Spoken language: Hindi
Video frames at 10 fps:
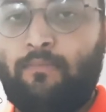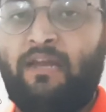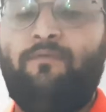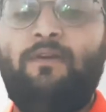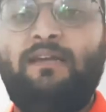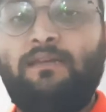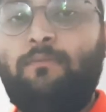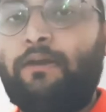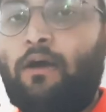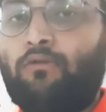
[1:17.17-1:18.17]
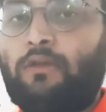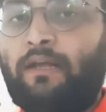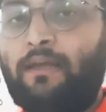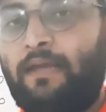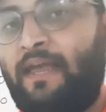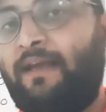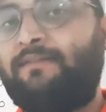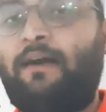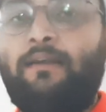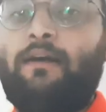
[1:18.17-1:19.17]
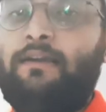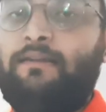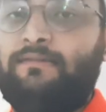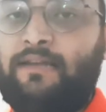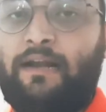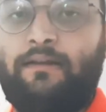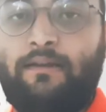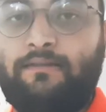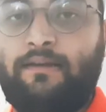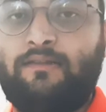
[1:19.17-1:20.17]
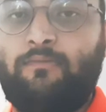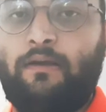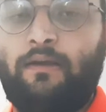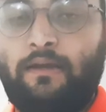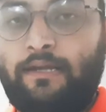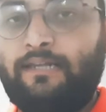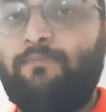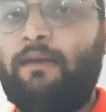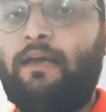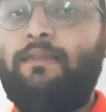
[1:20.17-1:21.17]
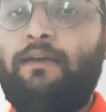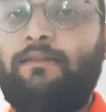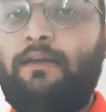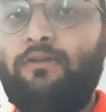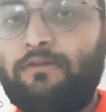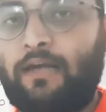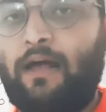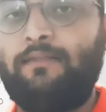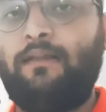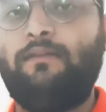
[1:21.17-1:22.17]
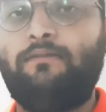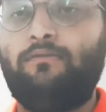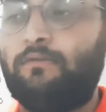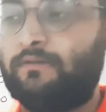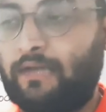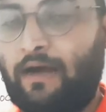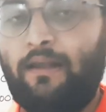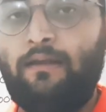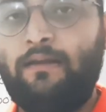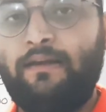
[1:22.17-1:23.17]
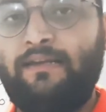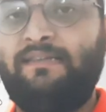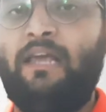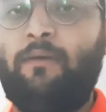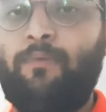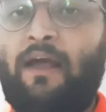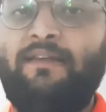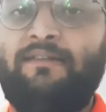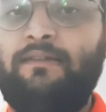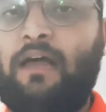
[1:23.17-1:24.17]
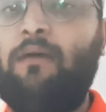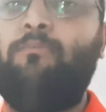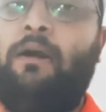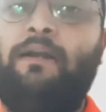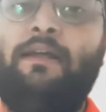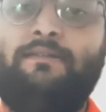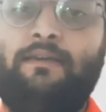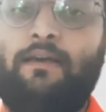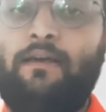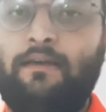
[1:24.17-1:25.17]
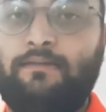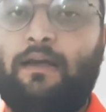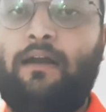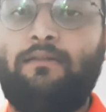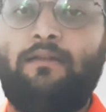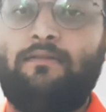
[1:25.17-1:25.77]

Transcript: इन्फ्लेशन में क्या होता है कि एक साल का नहीं स्टेट लेते हैं इसमें इसमें क्या देखते हैं जो साल दर साल किसी एक प्राइस के दाम बढ़ने चाहिए साल दर